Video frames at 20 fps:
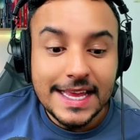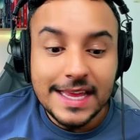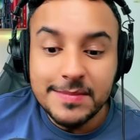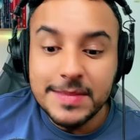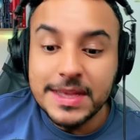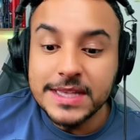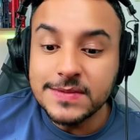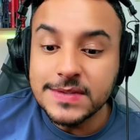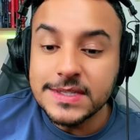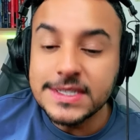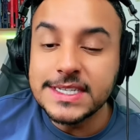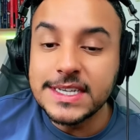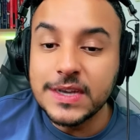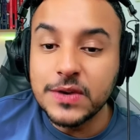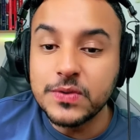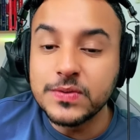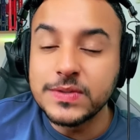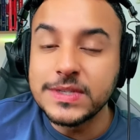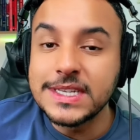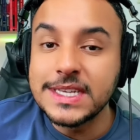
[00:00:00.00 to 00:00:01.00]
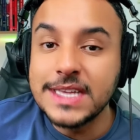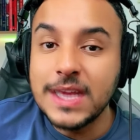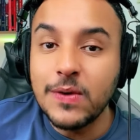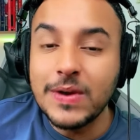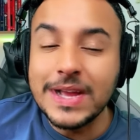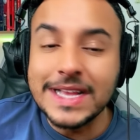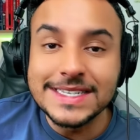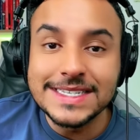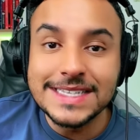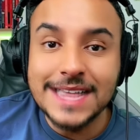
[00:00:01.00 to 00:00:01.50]
E mesmo assim eu consegui
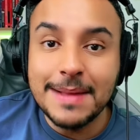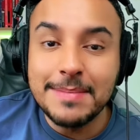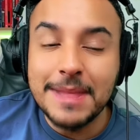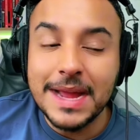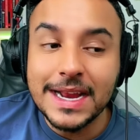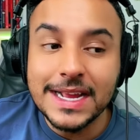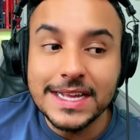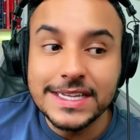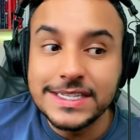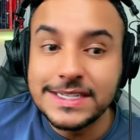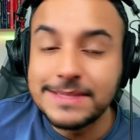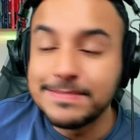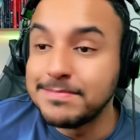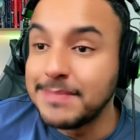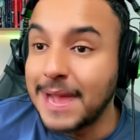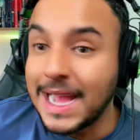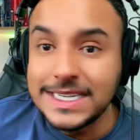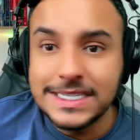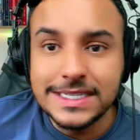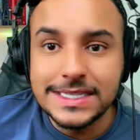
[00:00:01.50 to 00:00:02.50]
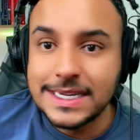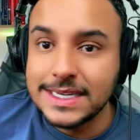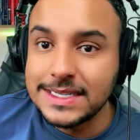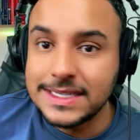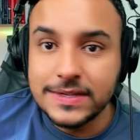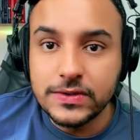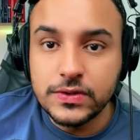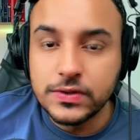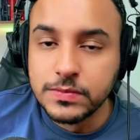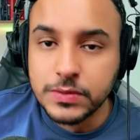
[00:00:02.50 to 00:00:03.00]
alcançar a marca de mais de
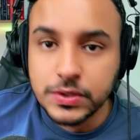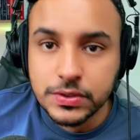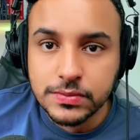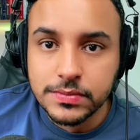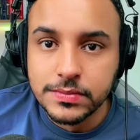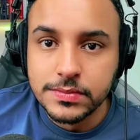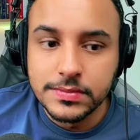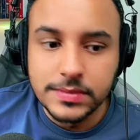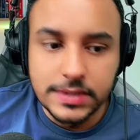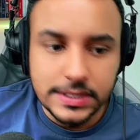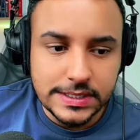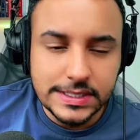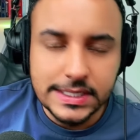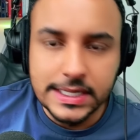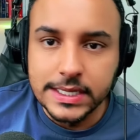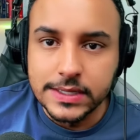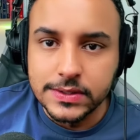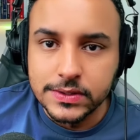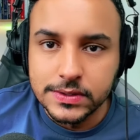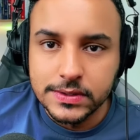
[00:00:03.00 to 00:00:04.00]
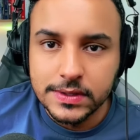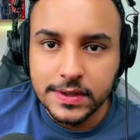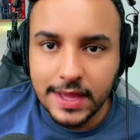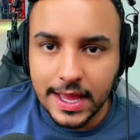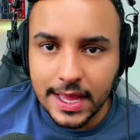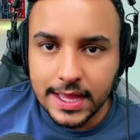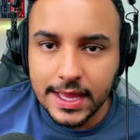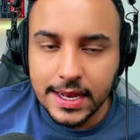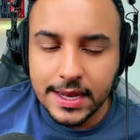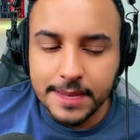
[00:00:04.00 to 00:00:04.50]
300 mil inscritos,
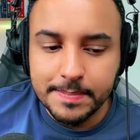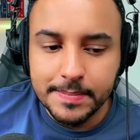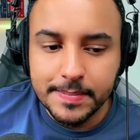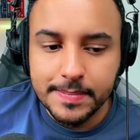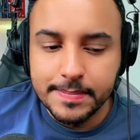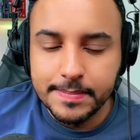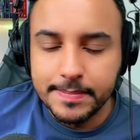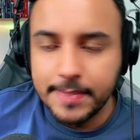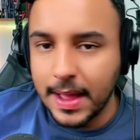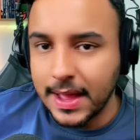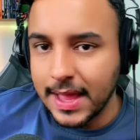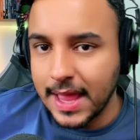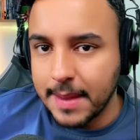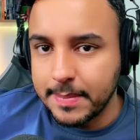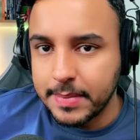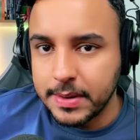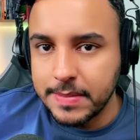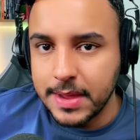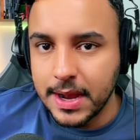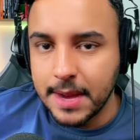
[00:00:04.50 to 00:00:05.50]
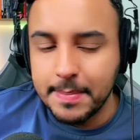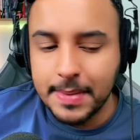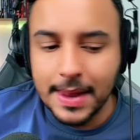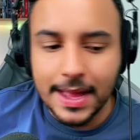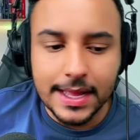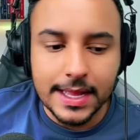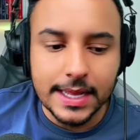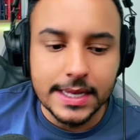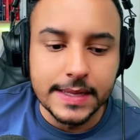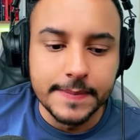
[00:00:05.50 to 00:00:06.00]
que é aquele, aquela primeira
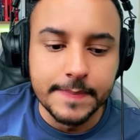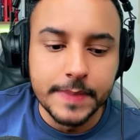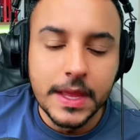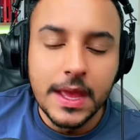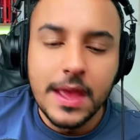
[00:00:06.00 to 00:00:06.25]
placa ali.